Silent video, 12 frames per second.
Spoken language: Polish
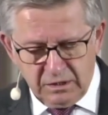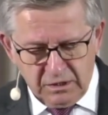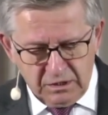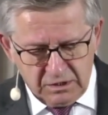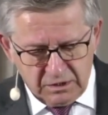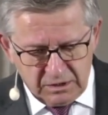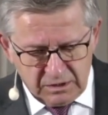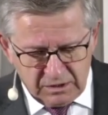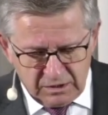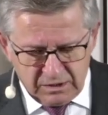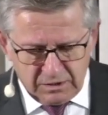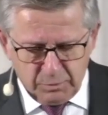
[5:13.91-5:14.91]

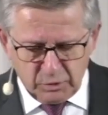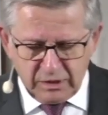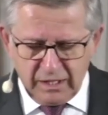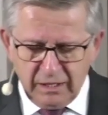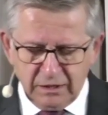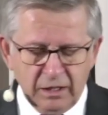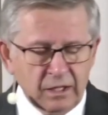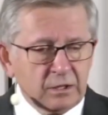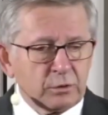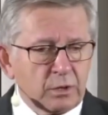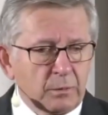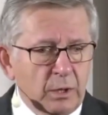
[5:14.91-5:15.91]
spotkanie,
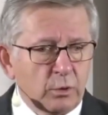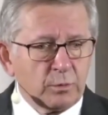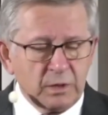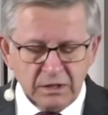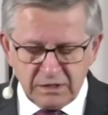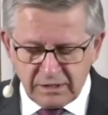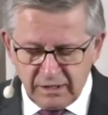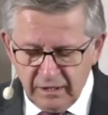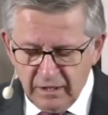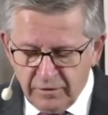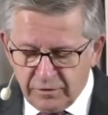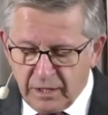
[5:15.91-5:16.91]
które miało miejsce
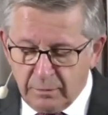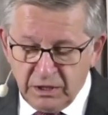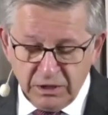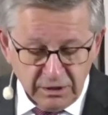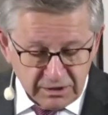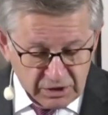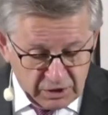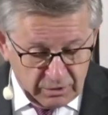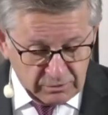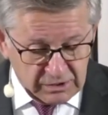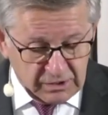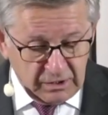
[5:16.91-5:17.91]
w Kamienicy
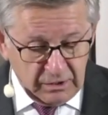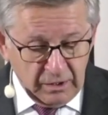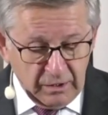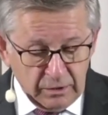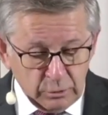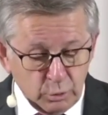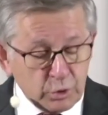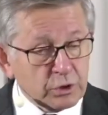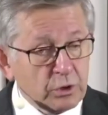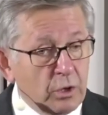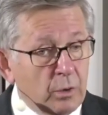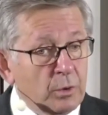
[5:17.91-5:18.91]
Śląskiej, tuż
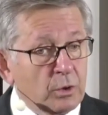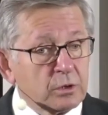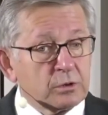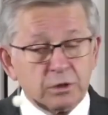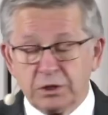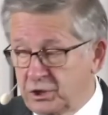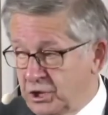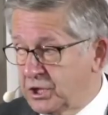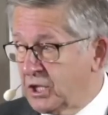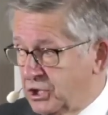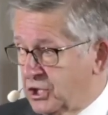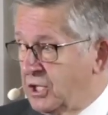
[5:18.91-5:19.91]
obok, to jest
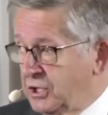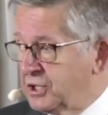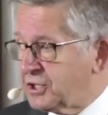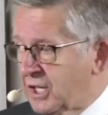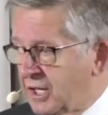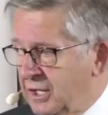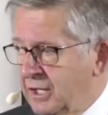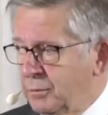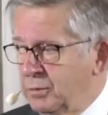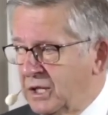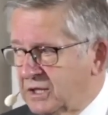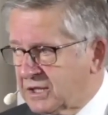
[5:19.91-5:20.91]
dzisiaj dzielnica
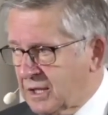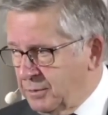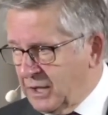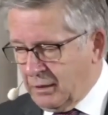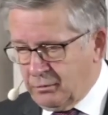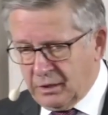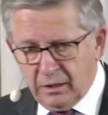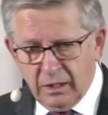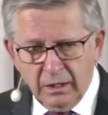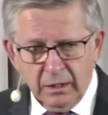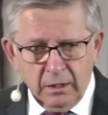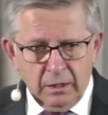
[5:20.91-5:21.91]
Bielska Białej.
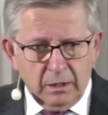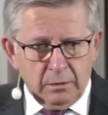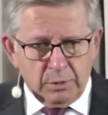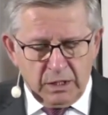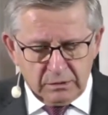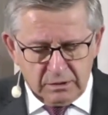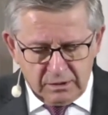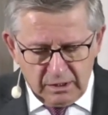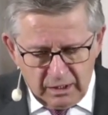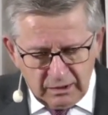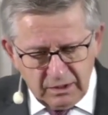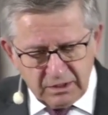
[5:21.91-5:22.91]
Brat
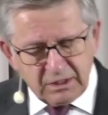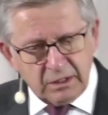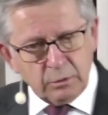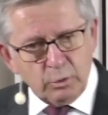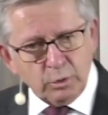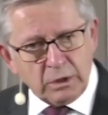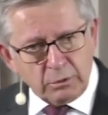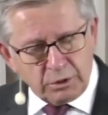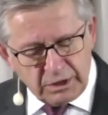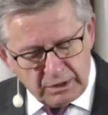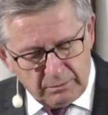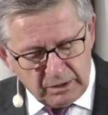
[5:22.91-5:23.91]
Andersen udał
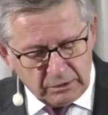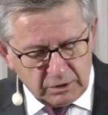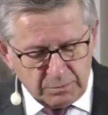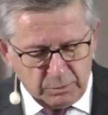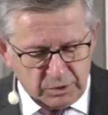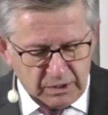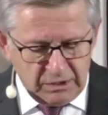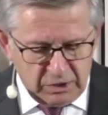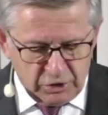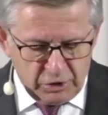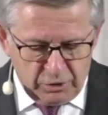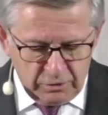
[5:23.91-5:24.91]
się tam na to spotkanie z
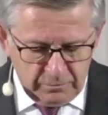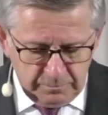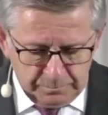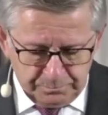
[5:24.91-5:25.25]
żoną